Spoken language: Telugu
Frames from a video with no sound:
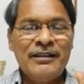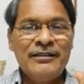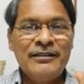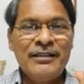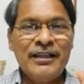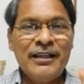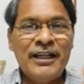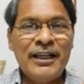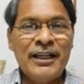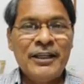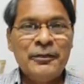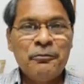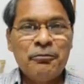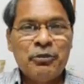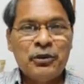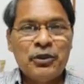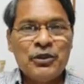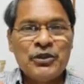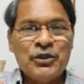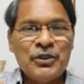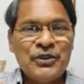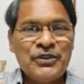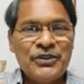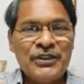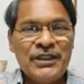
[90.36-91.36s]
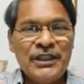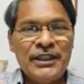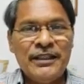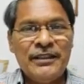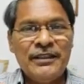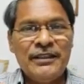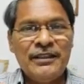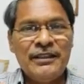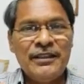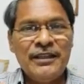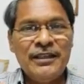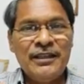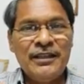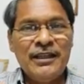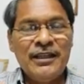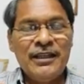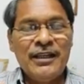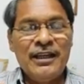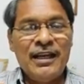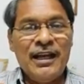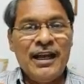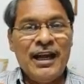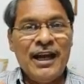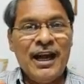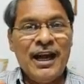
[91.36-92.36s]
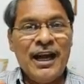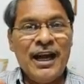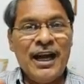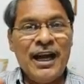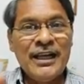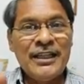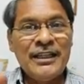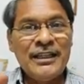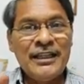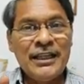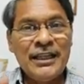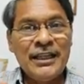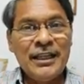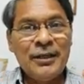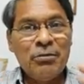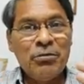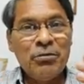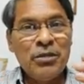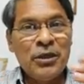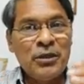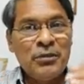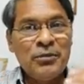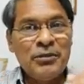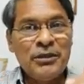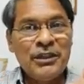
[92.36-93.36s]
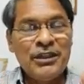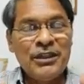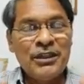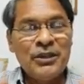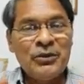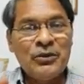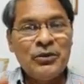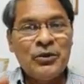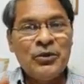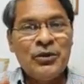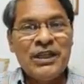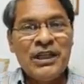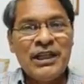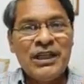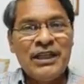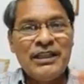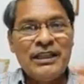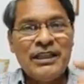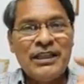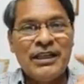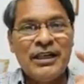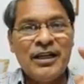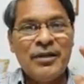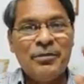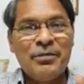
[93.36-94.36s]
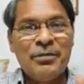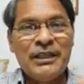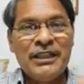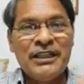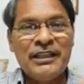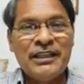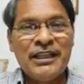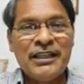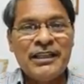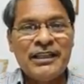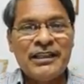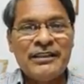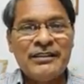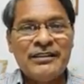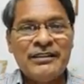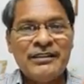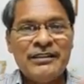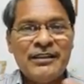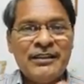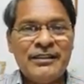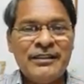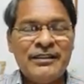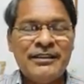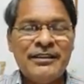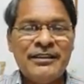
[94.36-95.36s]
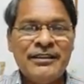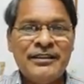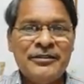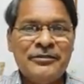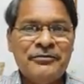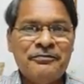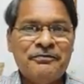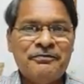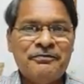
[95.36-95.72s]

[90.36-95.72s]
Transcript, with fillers: తీరా ఇప్పుడు చూస్తే ఆయన నెంబర్ మీద కూడా నిఘా పెట్టారని తేలింది